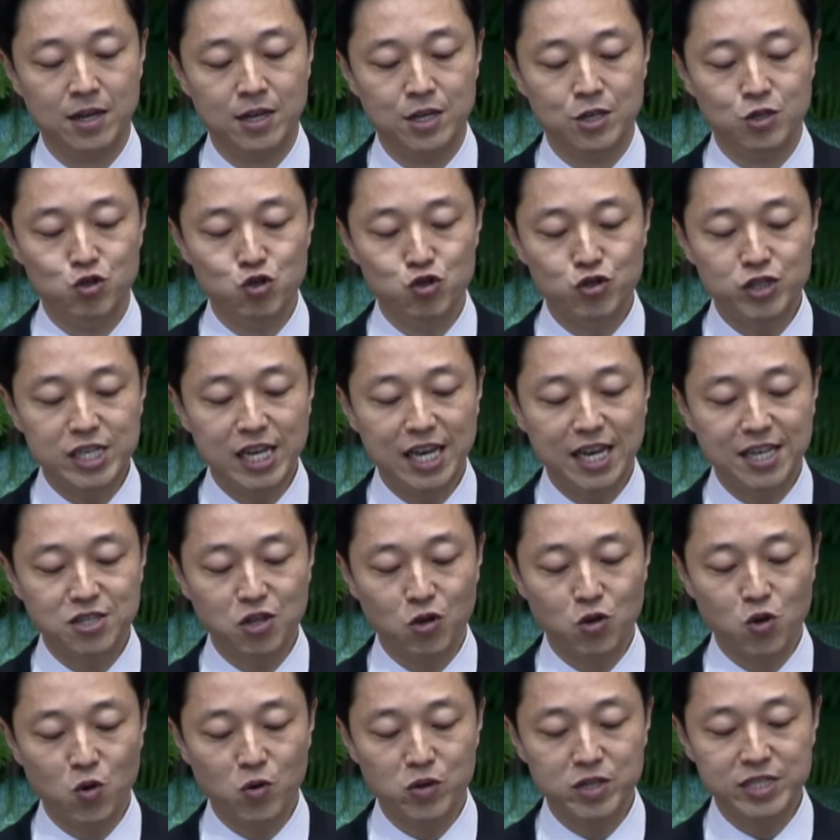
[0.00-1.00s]
육체의
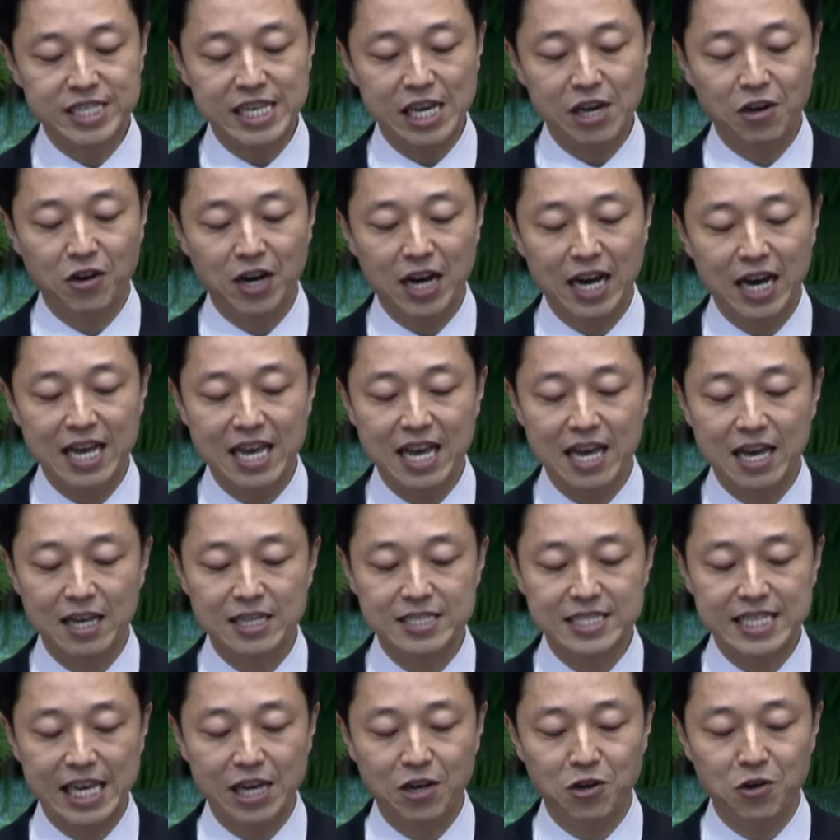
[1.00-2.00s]
정욕을
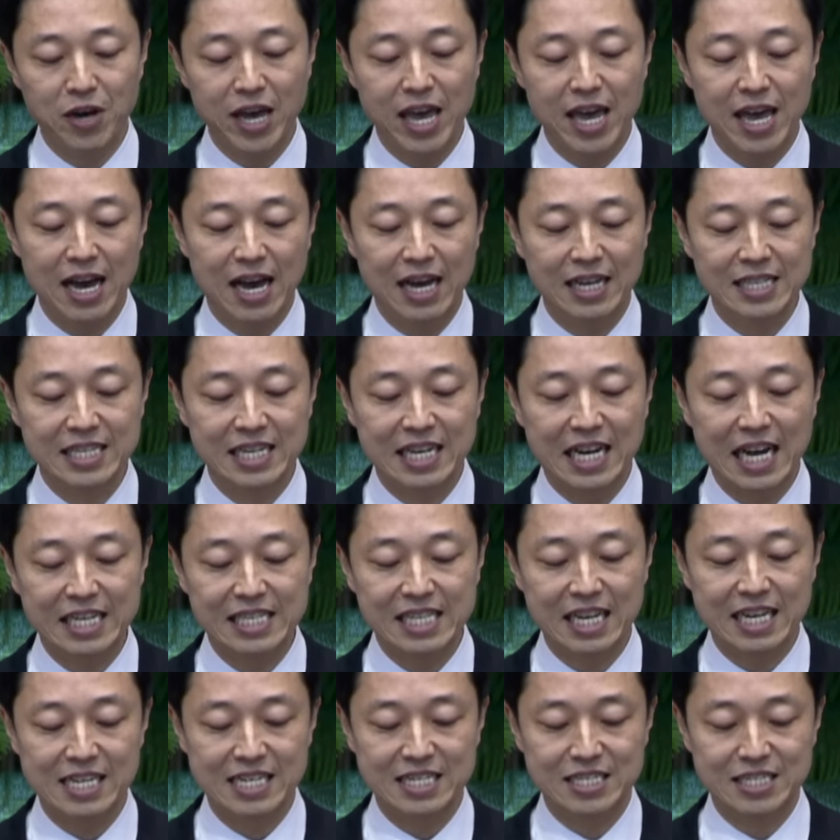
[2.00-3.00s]
제어해야, 하는
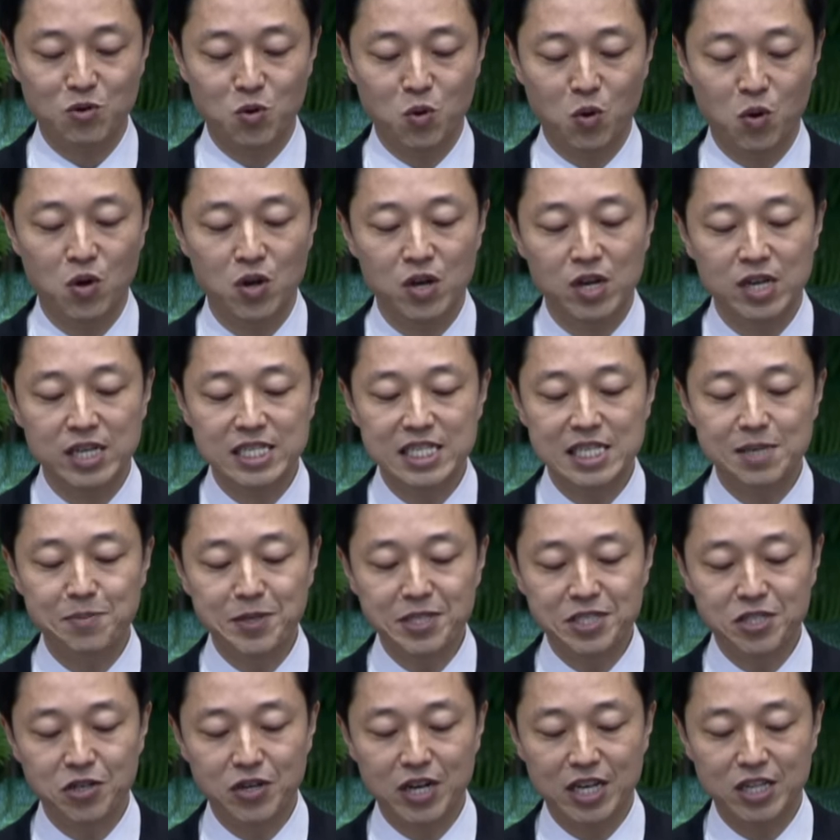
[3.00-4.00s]
까닭으로
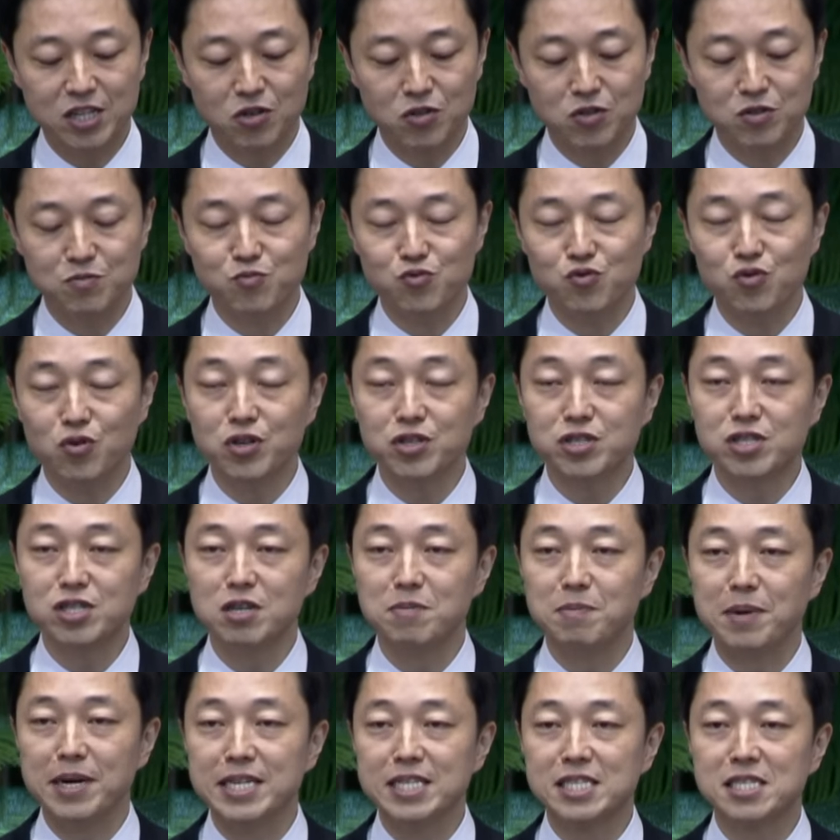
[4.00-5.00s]
12절에서는 무엇을
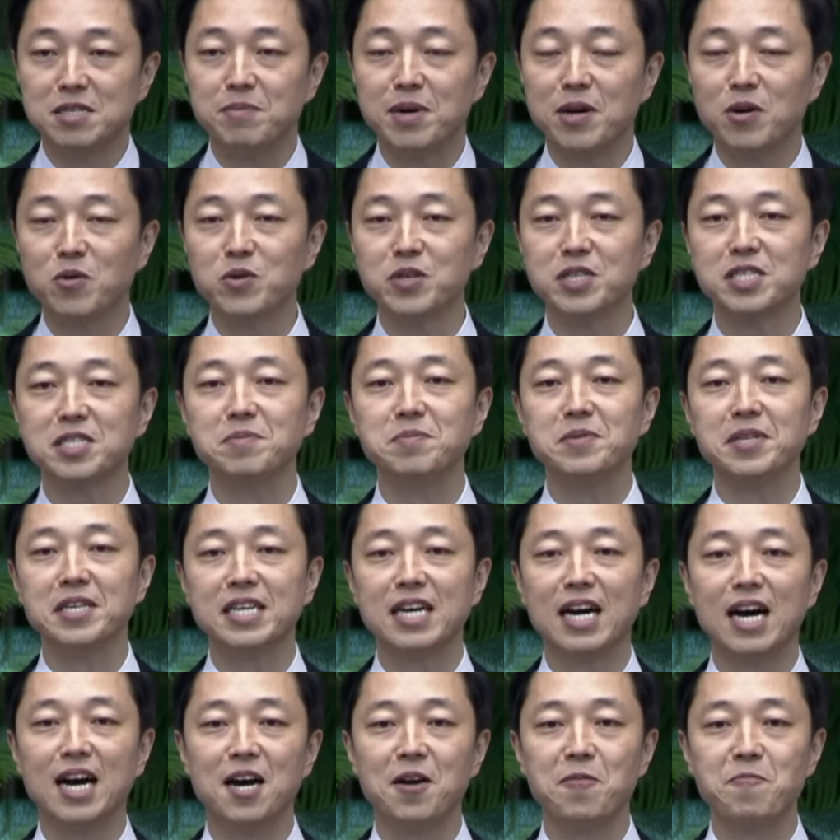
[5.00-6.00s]
말씀하고
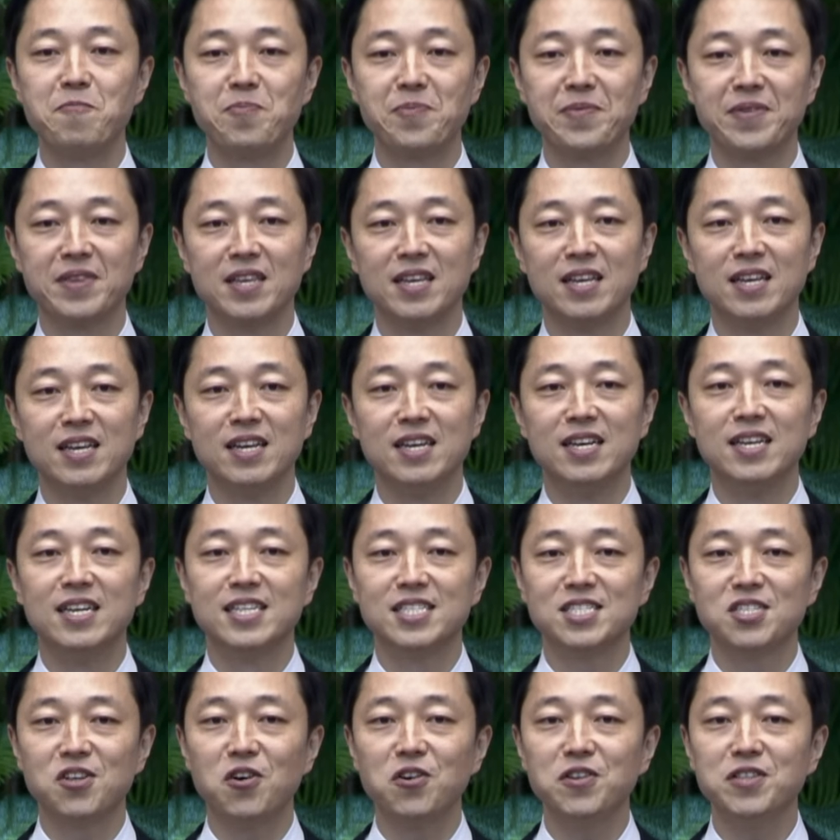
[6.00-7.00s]
있습니까?
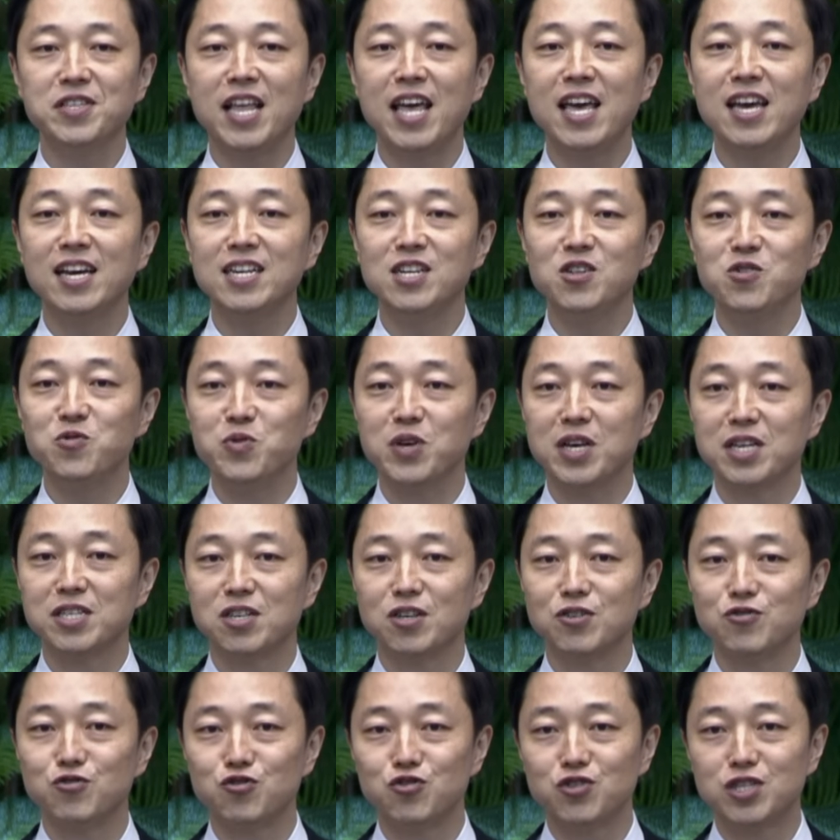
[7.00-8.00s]
선행을
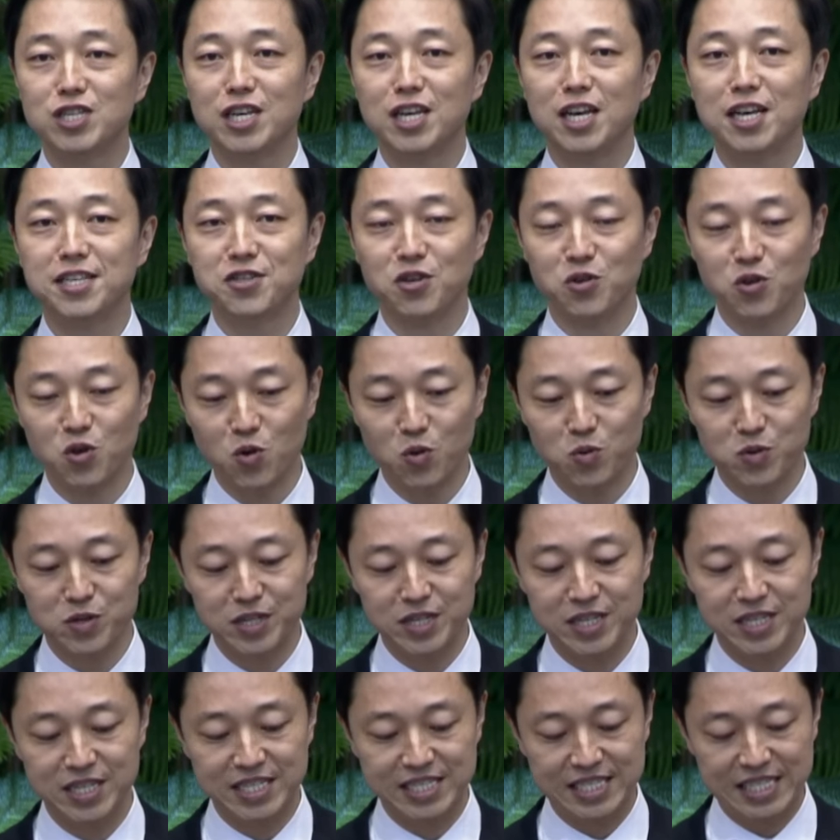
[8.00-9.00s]
위해서 육체의
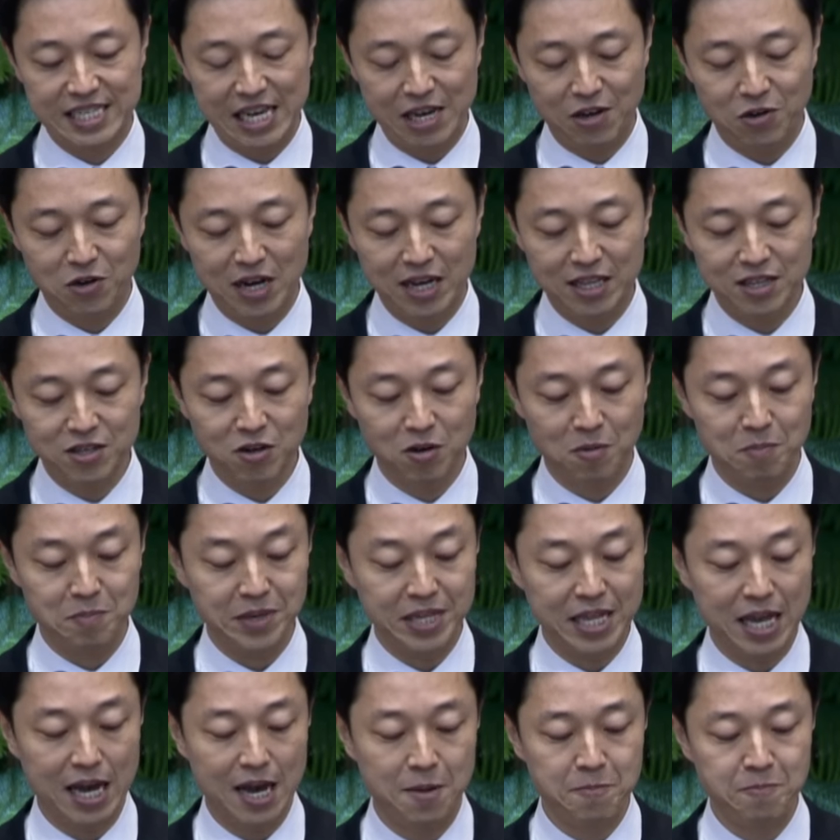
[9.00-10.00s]
정욕을 제어하는
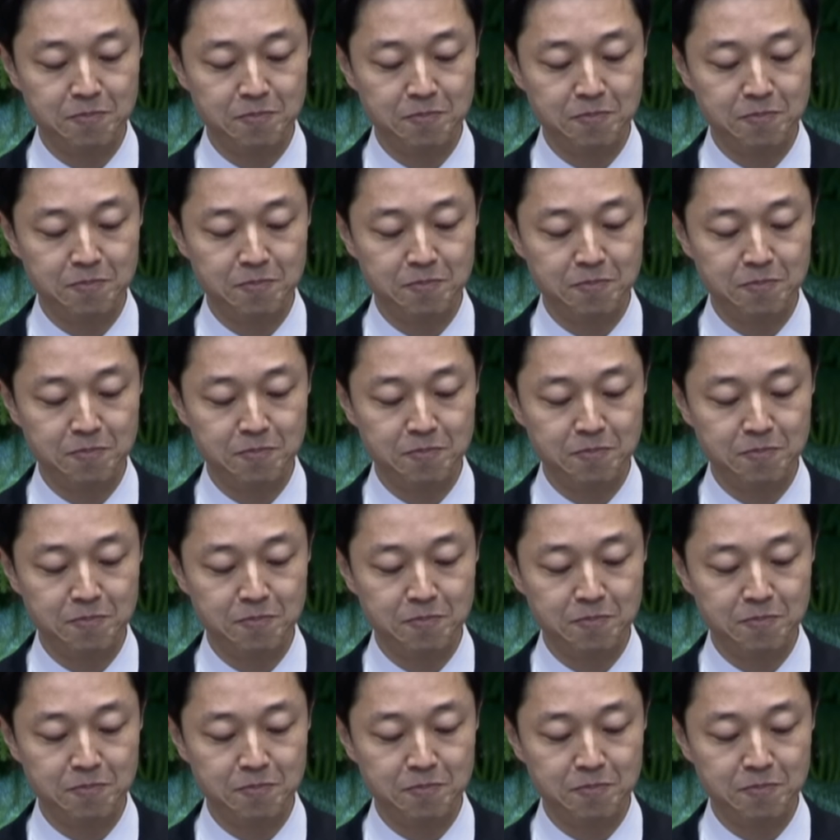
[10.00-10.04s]
겁니다.